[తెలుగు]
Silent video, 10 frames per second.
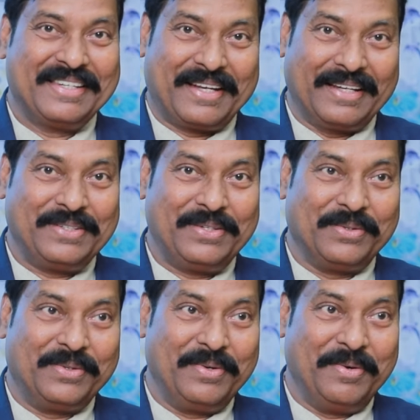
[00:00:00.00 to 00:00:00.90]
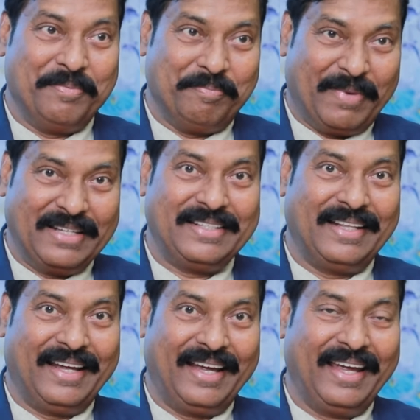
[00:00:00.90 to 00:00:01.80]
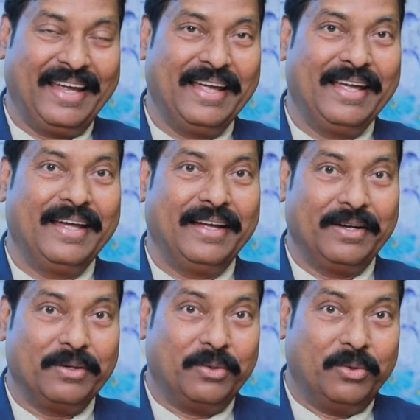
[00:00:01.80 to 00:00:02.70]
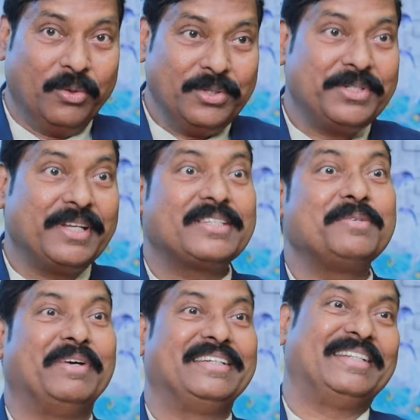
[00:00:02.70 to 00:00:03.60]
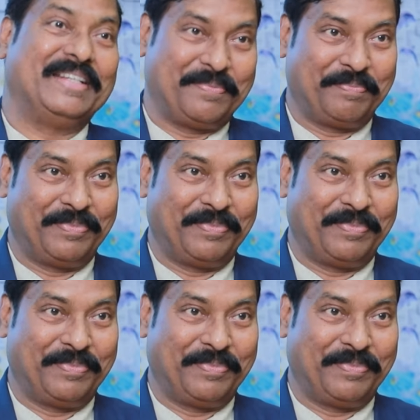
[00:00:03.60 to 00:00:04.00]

స్ట్రెస్ మంచిదే గుడ్ స్ట్రెస్ మంచిది